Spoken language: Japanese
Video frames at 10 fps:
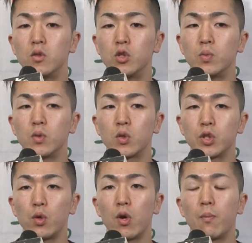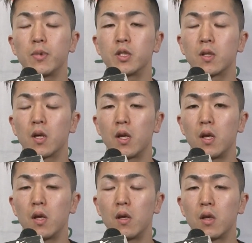自分としてはやっぱしっか
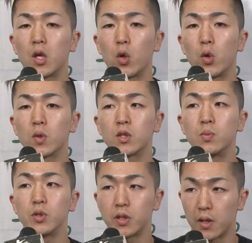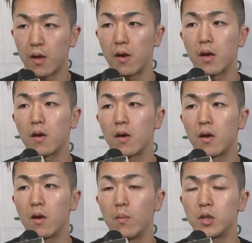り距離を潰して、
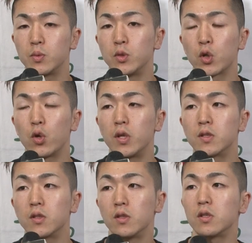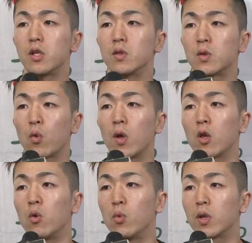まあ、自分の距離にするっていうところだ
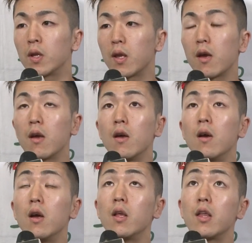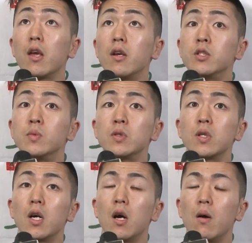と思っててで自
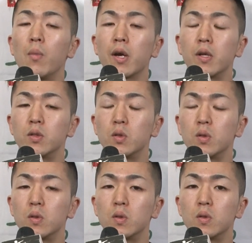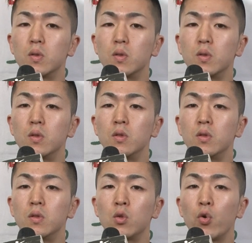分が負ける
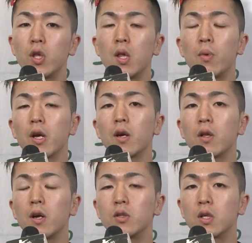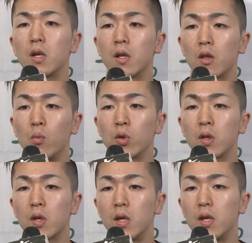どういった負け方があるかなって思っ
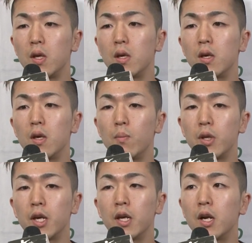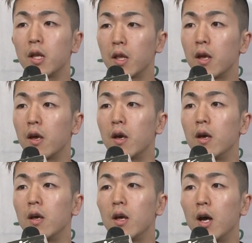た時に、まあ、逃げられ
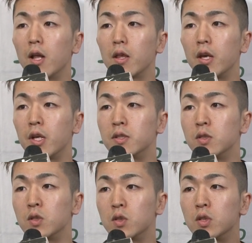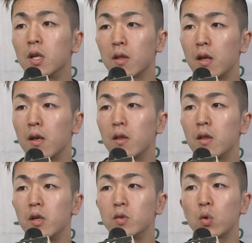て。判定でるずるになってっ
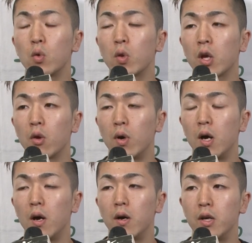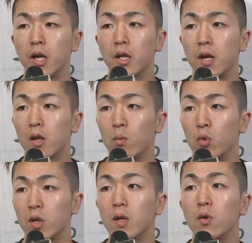ていうところだけは嫌だなと
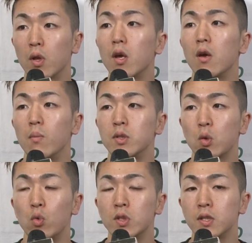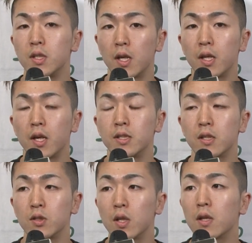思ってたので、まあ、そこをさせない対
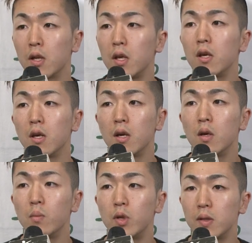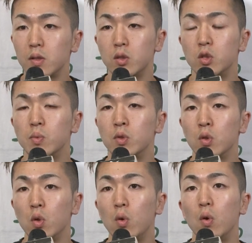策だったりプラス自
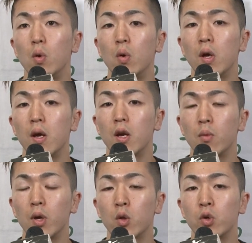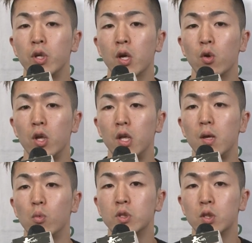分の、えーまあ、得意な距離
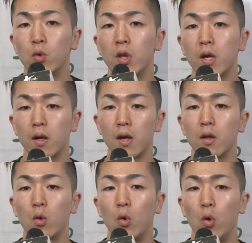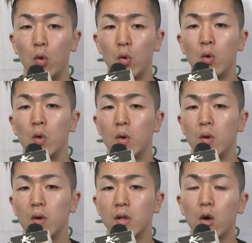に持ち込んでからど
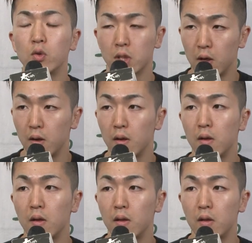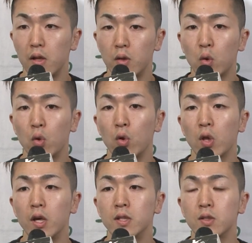う倒すかっていうところの
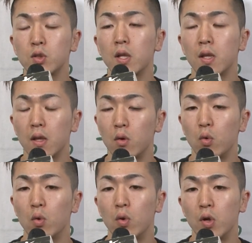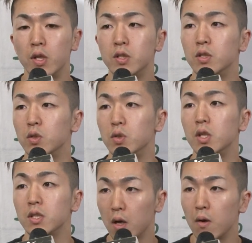対策立てての練習
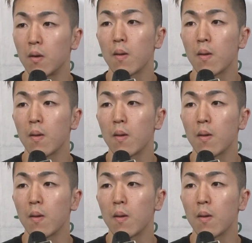でした。